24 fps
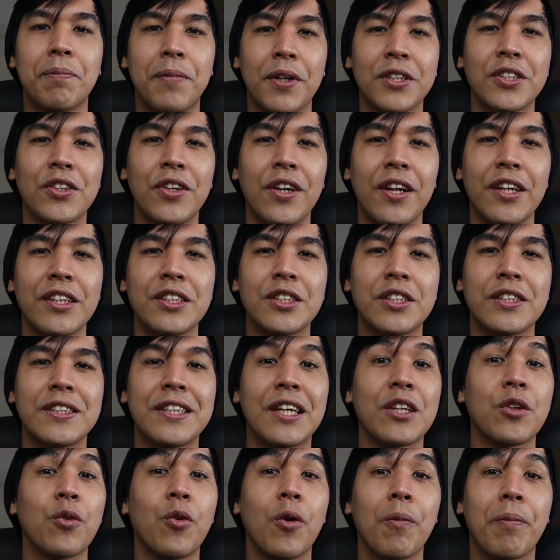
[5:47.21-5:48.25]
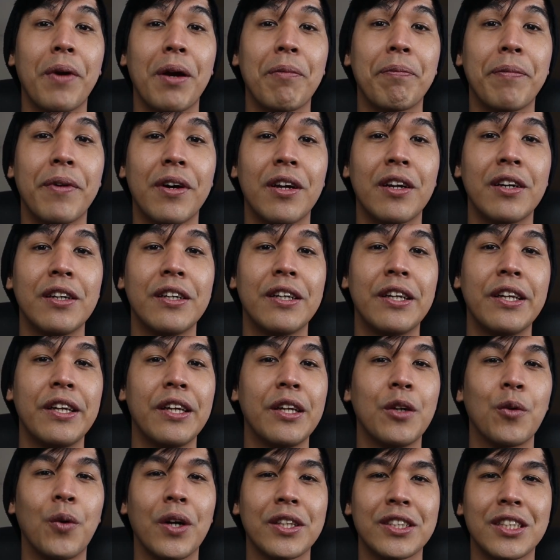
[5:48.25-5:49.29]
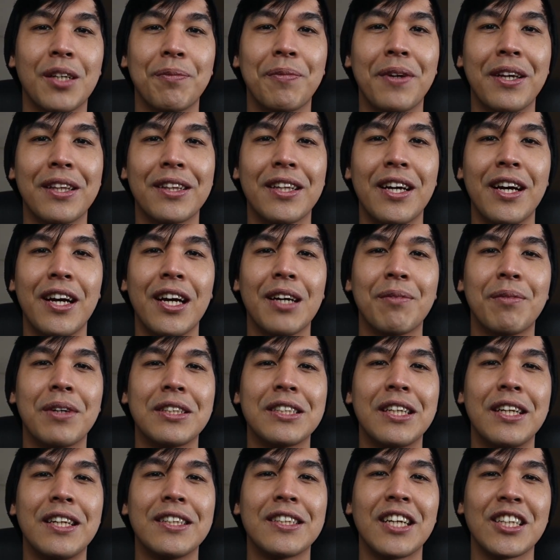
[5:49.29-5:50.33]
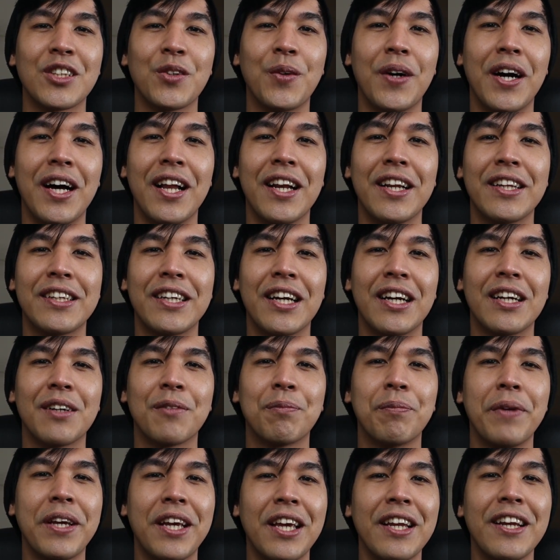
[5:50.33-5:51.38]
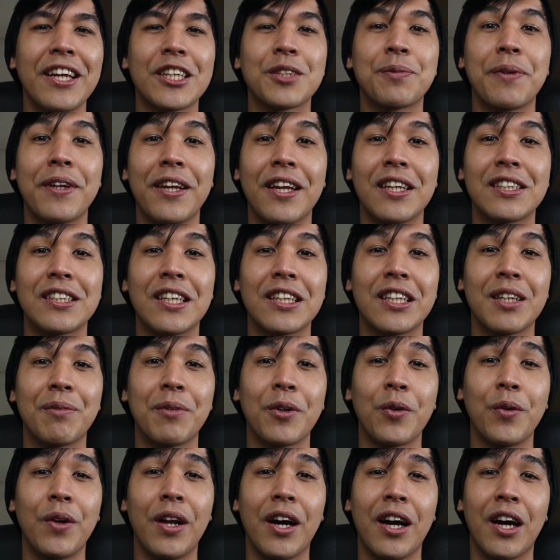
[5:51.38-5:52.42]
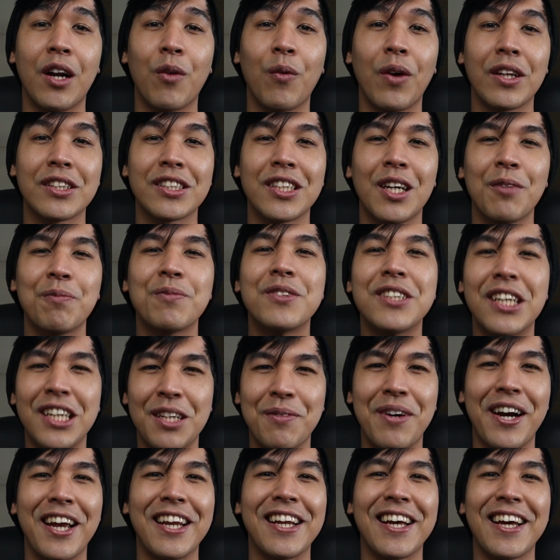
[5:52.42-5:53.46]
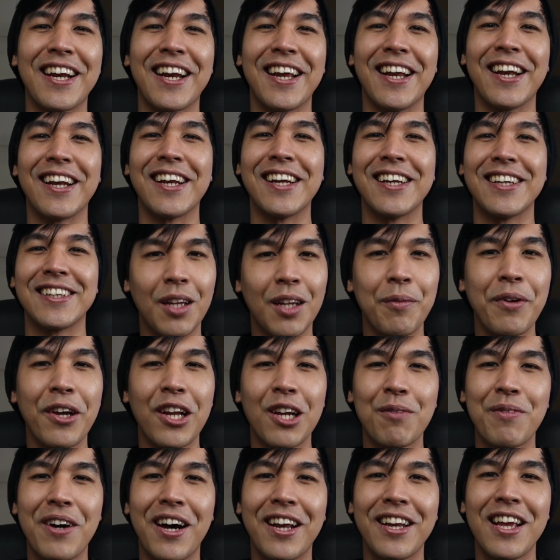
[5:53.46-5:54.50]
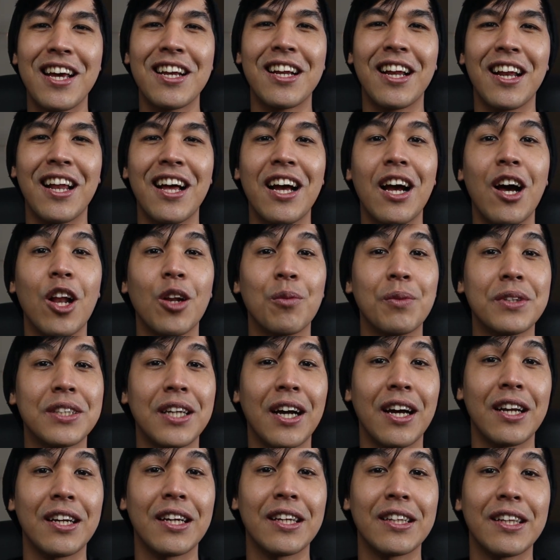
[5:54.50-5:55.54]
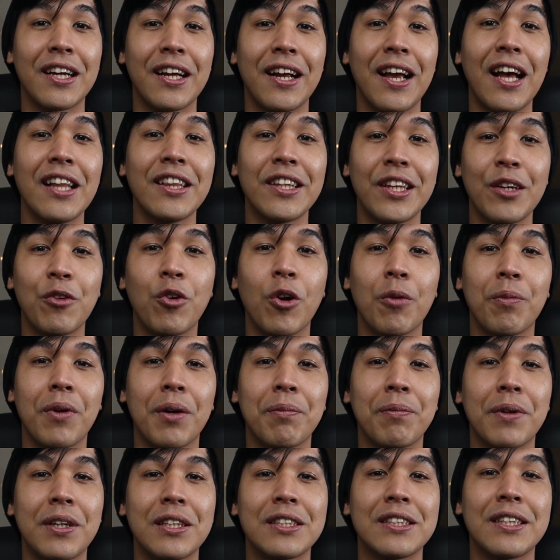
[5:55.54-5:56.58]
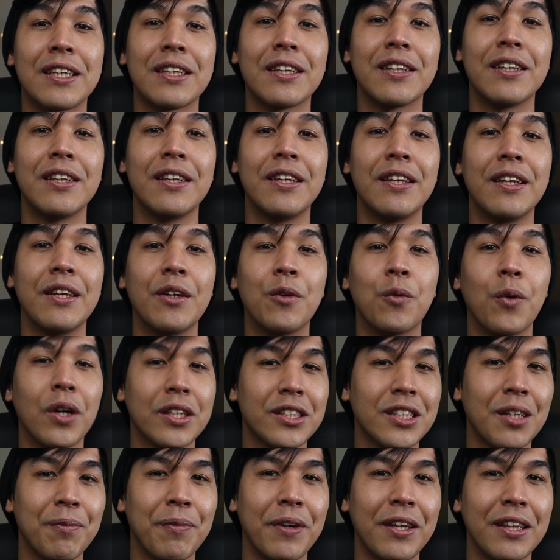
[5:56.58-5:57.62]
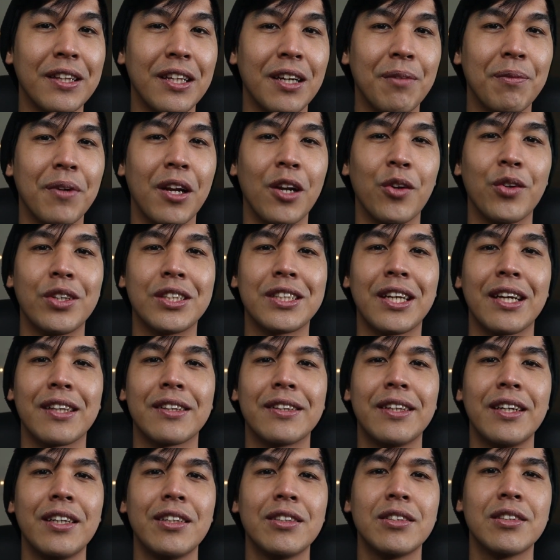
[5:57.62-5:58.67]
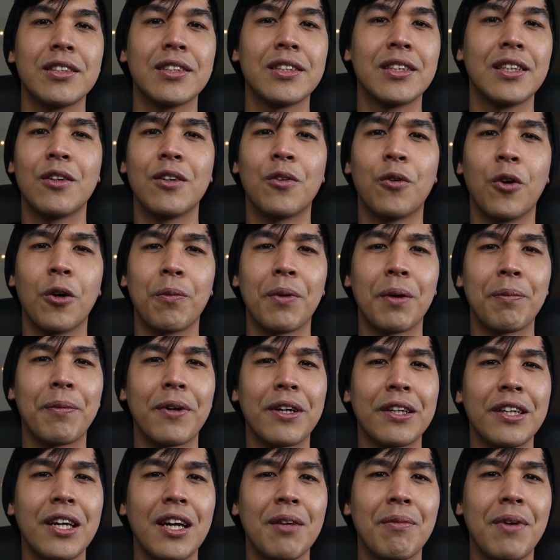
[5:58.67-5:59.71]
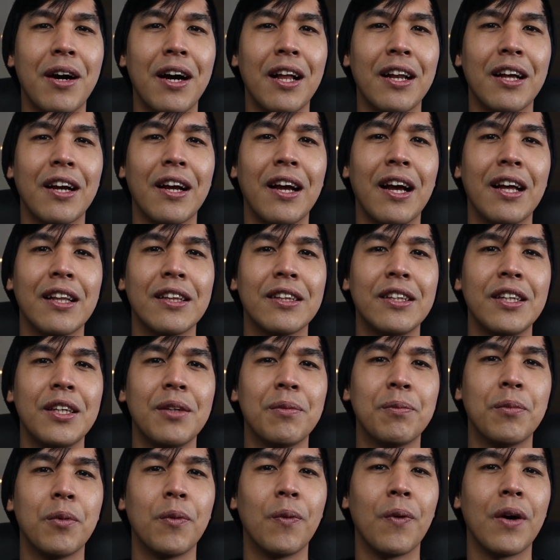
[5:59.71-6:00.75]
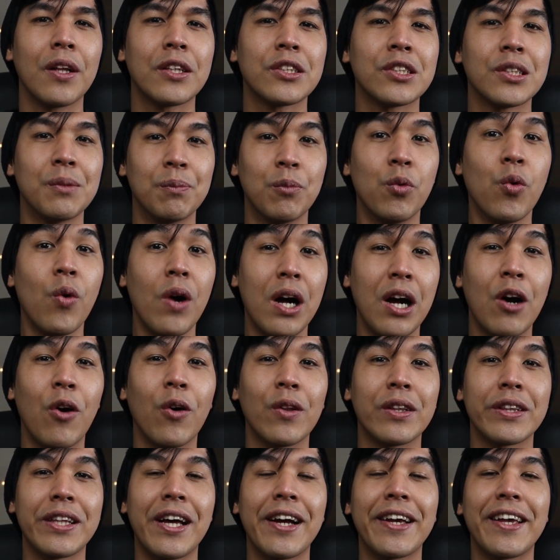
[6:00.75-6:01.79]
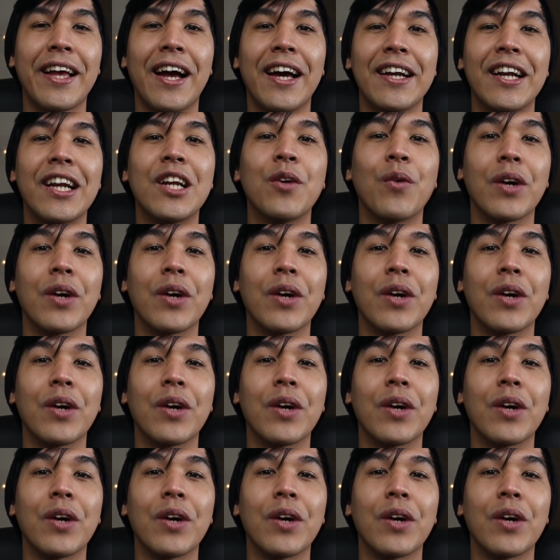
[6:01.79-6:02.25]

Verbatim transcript: Personalized chat wallpaper di WhatsApp kita emang jadi satu hal yang bikin experience kita menggunakan WhatsApp jadi makin keren. Tapi kelemahannya adalah kalau misalkan kita ganti wallpaper chat di WhatsApp kita melalui settings, wallpapernya bakal keganti buat semua kontak yang ada di